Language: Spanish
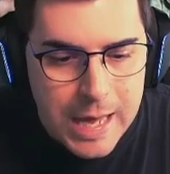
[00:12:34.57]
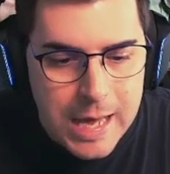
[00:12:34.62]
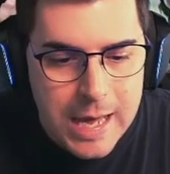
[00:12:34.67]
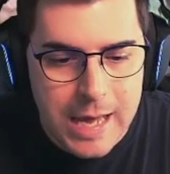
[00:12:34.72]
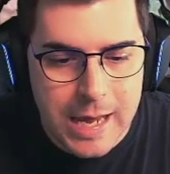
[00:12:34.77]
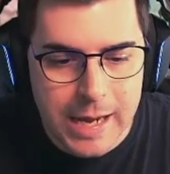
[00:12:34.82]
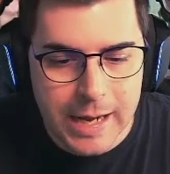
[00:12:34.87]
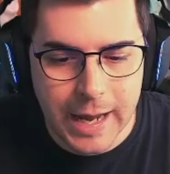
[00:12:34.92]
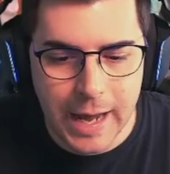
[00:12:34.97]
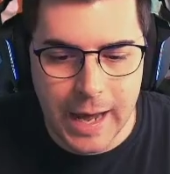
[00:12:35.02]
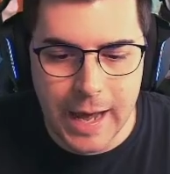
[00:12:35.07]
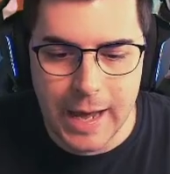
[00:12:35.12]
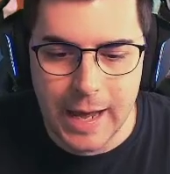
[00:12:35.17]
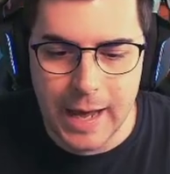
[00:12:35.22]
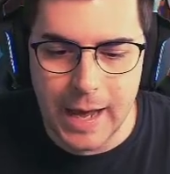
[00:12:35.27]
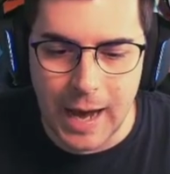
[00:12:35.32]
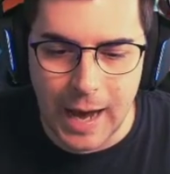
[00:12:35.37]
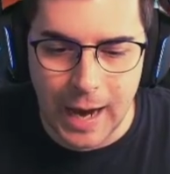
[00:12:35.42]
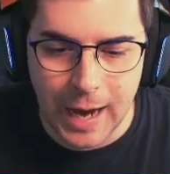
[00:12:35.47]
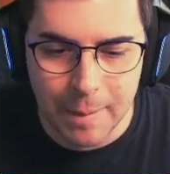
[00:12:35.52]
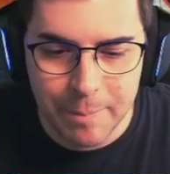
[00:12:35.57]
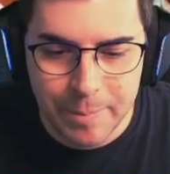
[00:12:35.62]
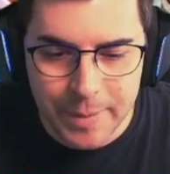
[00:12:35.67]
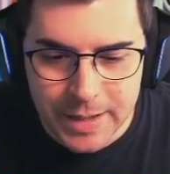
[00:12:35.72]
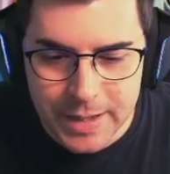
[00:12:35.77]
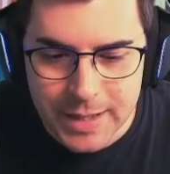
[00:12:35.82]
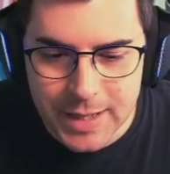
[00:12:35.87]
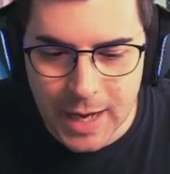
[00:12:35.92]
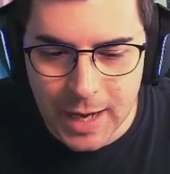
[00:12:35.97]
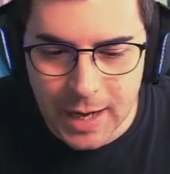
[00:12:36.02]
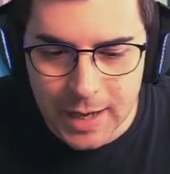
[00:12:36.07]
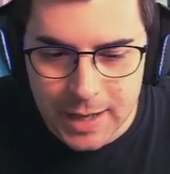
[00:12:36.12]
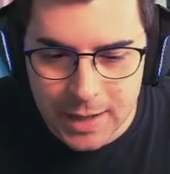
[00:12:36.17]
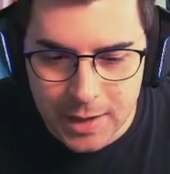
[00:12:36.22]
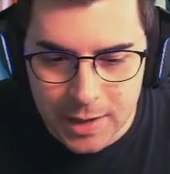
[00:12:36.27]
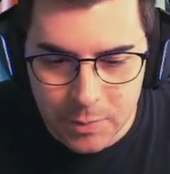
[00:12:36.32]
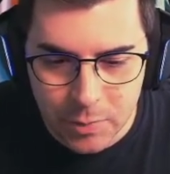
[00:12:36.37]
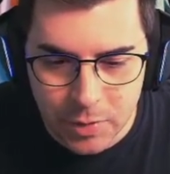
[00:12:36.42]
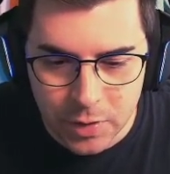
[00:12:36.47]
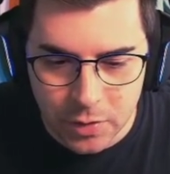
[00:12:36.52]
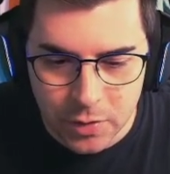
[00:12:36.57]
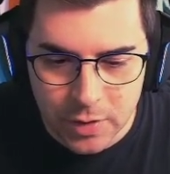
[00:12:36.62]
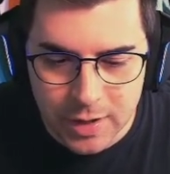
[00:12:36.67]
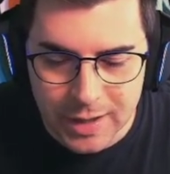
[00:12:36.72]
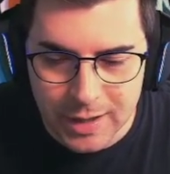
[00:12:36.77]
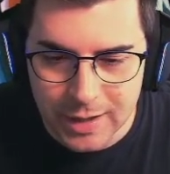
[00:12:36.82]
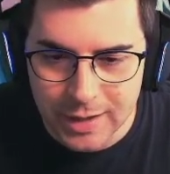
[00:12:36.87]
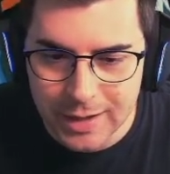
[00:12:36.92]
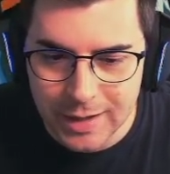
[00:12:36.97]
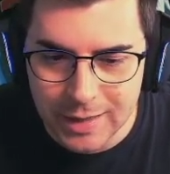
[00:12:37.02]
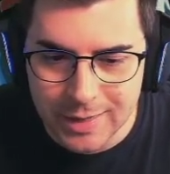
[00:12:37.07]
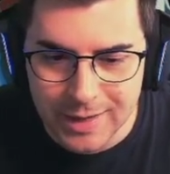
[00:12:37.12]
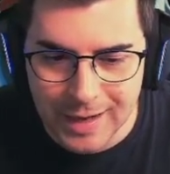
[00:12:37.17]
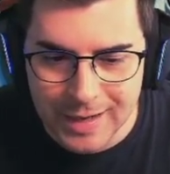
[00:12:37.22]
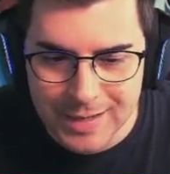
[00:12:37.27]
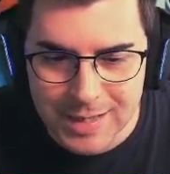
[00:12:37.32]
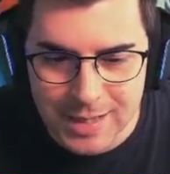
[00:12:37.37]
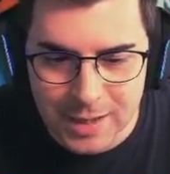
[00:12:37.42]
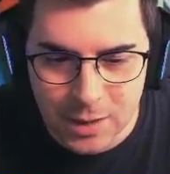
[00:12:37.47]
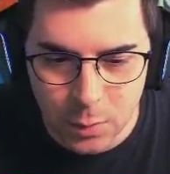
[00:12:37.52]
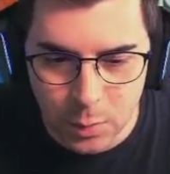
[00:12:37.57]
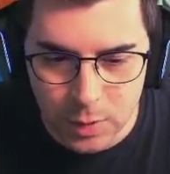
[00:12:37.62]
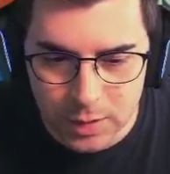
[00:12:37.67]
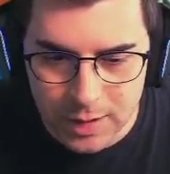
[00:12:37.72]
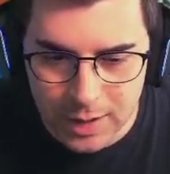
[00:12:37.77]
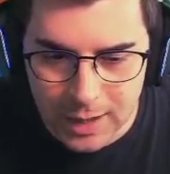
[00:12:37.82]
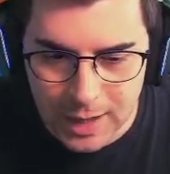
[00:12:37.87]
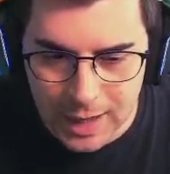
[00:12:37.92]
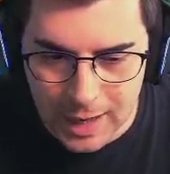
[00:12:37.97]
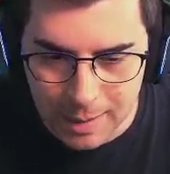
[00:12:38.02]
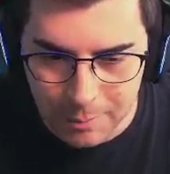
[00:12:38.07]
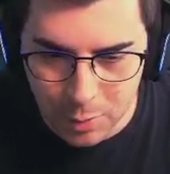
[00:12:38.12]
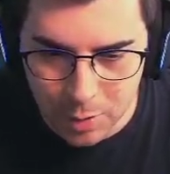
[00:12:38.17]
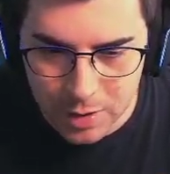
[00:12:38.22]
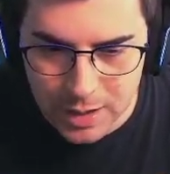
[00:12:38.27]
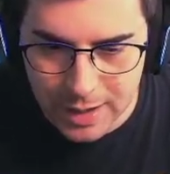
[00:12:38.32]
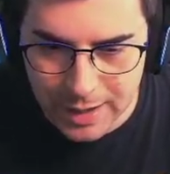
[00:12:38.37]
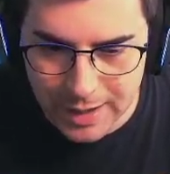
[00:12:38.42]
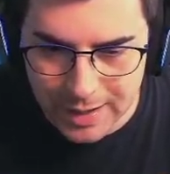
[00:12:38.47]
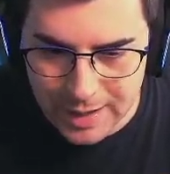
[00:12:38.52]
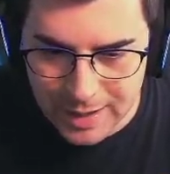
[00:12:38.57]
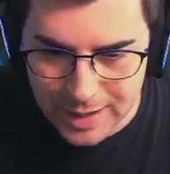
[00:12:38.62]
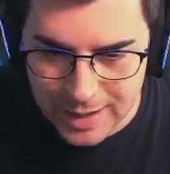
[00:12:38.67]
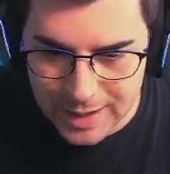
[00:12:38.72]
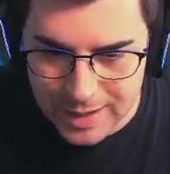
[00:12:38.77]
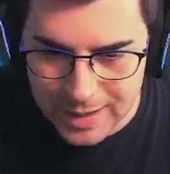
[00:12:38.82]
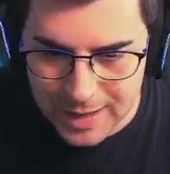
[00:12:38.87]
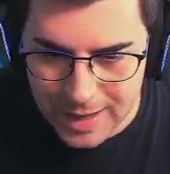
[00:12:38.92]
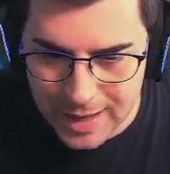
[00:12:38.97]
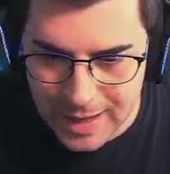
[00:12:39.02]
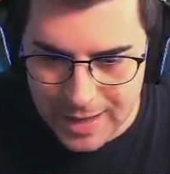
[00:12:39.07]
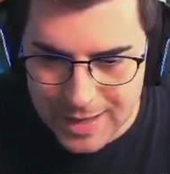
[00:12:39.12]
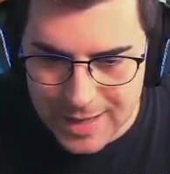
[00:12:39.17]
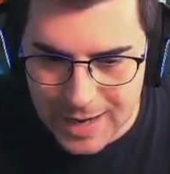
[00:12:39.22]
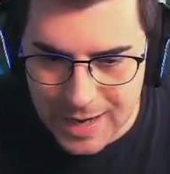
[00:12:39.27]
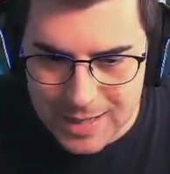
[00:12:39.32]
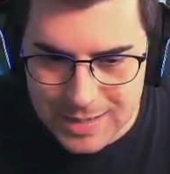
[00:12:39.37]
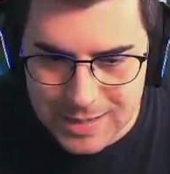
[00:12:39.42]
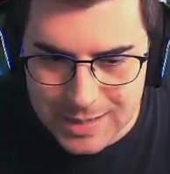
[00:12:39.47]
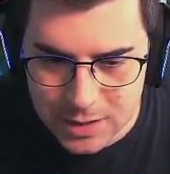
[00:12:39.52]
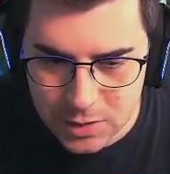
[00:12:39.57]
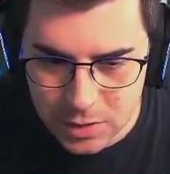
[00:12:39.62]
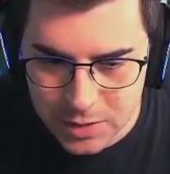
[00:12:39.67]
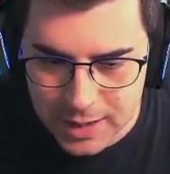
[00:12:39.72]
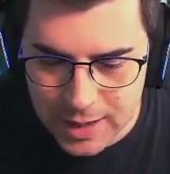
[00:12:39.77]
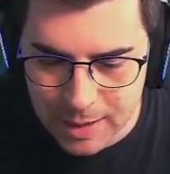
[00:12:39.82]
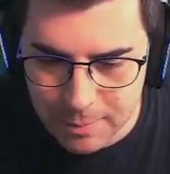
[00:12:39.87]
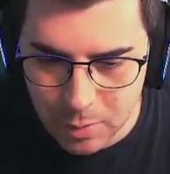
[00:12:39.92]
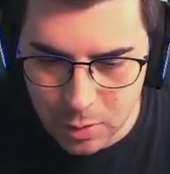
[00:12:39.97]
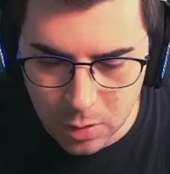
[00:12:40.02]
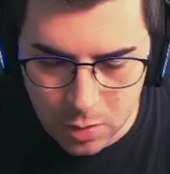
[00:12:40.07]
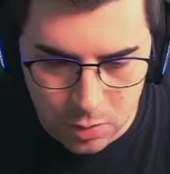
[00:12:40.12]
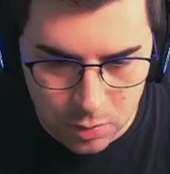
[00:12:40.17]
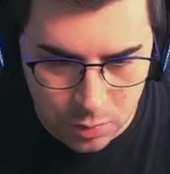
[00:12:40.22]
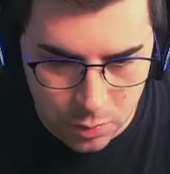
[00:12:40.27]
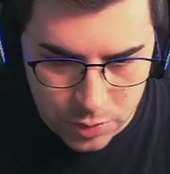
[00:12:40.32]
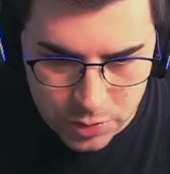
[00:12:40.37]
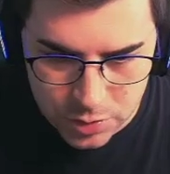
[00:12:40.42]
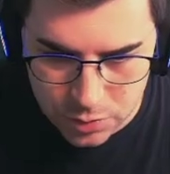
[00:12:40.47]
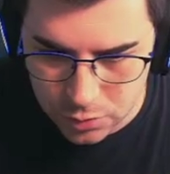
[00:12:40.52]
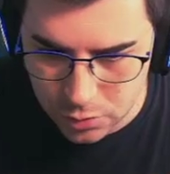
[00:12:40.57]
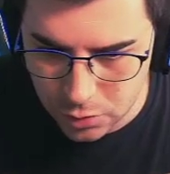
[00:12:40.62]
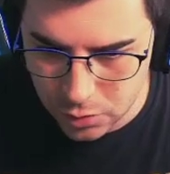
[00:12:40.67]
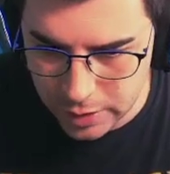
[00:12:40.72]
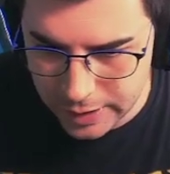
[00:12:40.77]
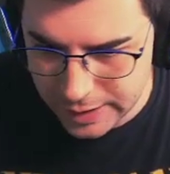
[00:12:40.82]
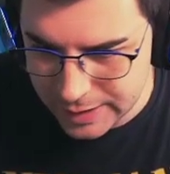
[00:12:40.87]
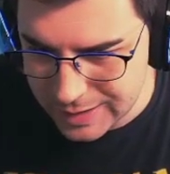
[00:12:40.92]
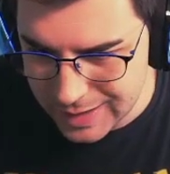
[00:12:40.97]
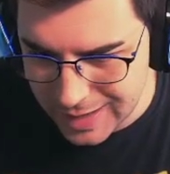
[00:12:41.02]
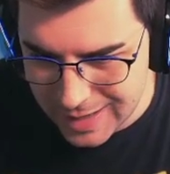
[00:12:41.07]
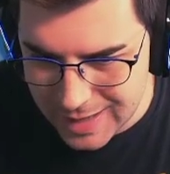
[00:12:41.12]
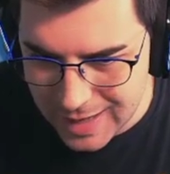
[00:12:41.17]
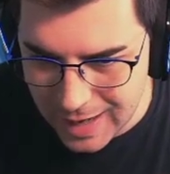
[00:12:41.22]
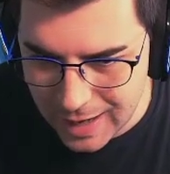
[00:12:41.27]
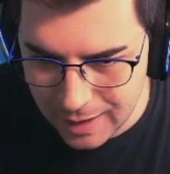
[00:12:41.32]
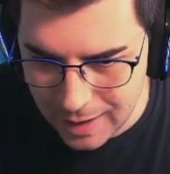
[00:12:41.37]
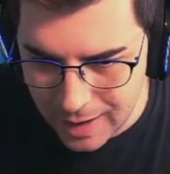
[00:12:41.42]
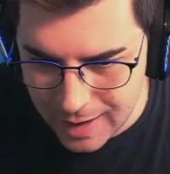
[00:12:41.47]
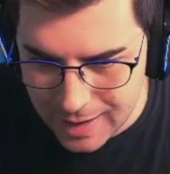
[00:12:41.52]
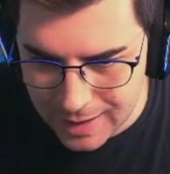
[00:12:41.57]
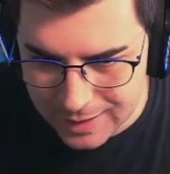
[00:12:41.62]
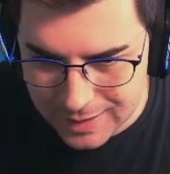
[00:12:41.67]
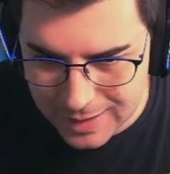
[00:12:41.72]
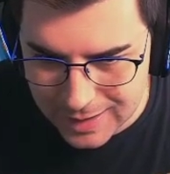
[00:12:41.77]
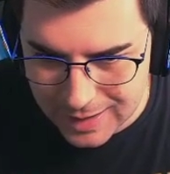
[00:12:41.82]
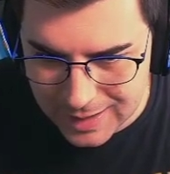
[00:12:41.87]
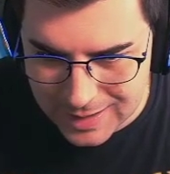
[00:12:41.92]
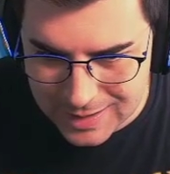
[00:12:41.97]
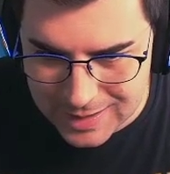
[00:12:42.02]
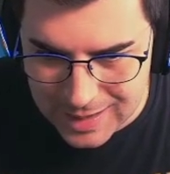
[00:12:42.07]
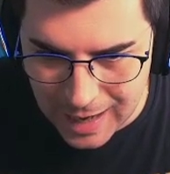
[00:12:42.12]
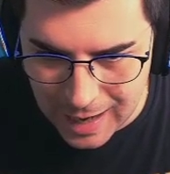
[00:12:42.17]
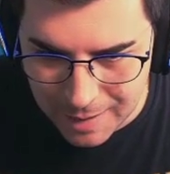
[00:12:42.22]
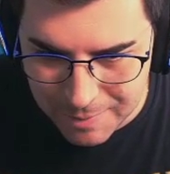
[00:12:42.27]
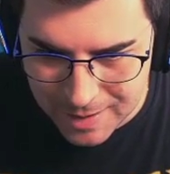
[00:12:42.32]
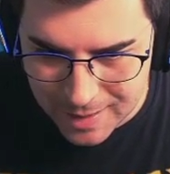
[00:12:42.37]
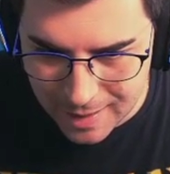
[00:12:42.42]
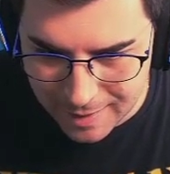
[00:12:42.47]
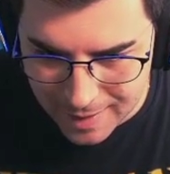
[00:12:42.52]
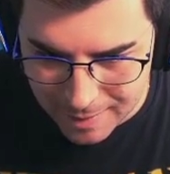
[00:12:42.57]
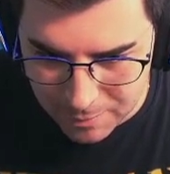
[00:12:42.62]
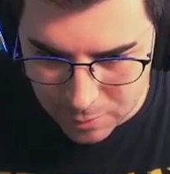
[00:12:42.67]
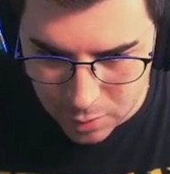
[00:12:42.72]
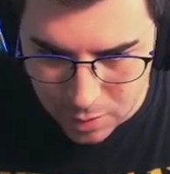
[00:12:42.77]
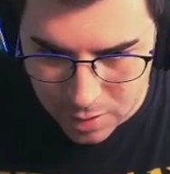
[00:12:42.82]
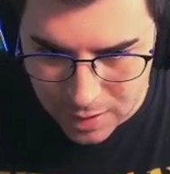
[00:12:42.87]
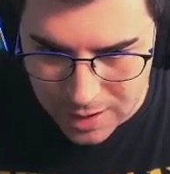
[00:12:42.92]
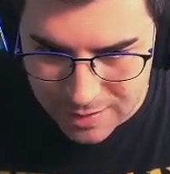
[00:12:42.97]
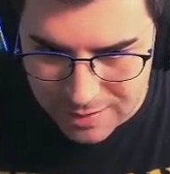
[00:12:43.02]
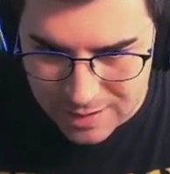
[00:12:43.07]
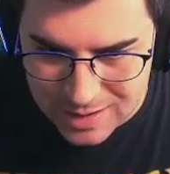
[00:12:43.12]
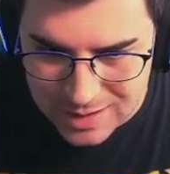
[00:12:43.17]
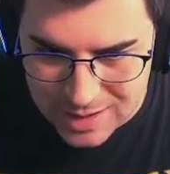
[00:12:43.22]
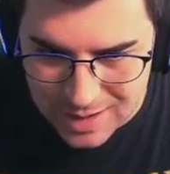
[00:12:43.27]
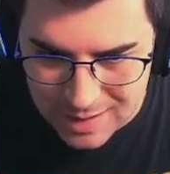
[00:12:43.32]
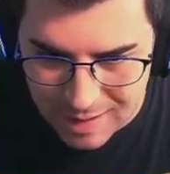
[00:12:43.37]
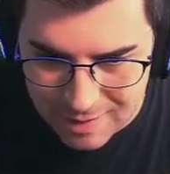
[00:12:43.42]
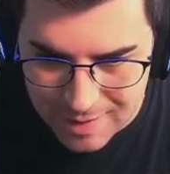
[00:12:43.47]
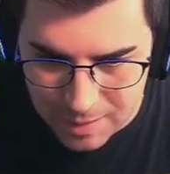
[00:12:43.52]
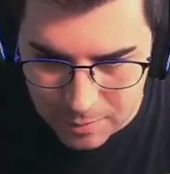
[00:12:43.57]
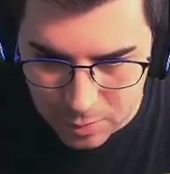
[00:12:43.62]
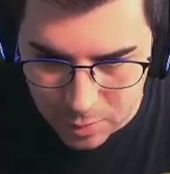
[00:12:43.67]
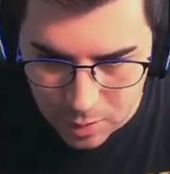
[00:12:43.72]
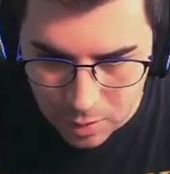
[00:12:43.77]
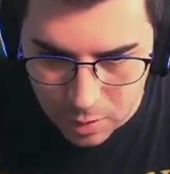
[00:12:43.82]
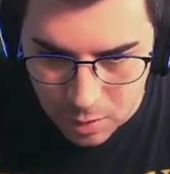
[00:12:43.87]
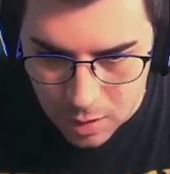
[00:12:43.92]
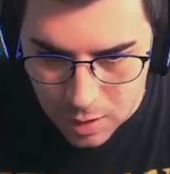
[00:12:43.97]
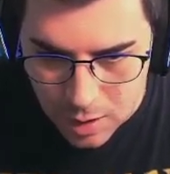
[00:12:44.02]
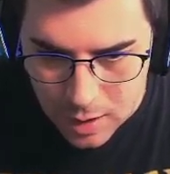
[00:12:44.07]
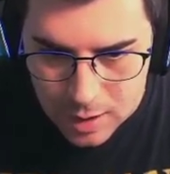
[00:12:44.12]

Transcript: y que haga piña y bueno, que quizás encuentre el amor, ya que ella, si no tiene amor, no es, no es ella, ella tiene es ávida de amor, necesidad de amor.